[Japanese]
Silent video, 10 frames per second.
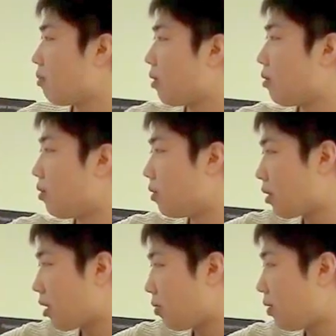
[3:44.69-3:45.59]
この
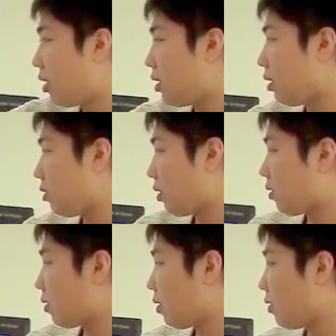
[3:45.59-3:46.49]
The President
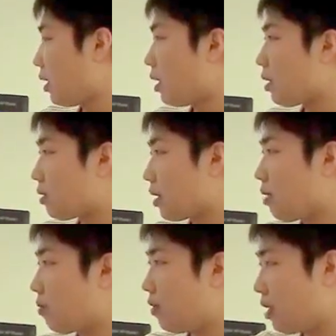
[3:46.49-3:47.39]
after reading the
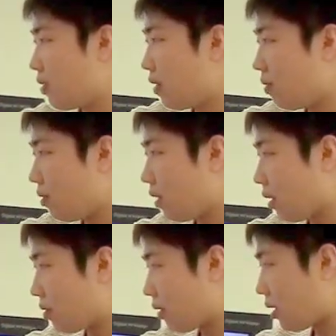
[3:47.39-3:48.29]
press review
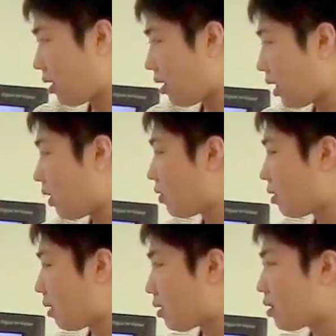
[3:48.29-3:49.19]
and the
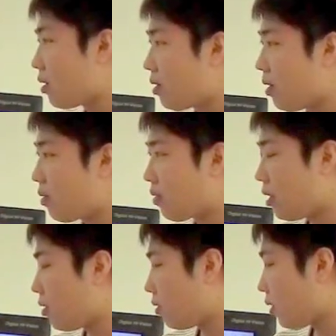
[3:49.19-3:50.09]
announcements left
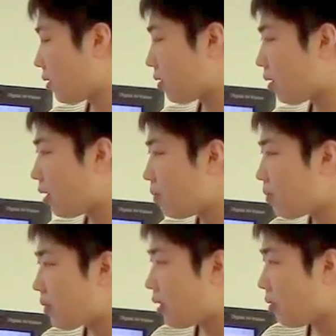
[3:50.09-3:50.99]
his office っ
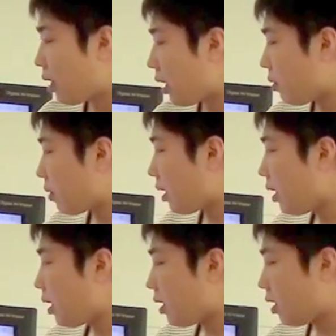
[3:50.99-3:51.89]
ていうのがある時
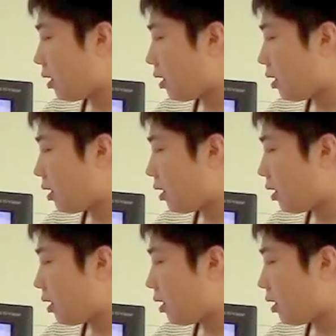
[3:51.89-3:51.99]
に、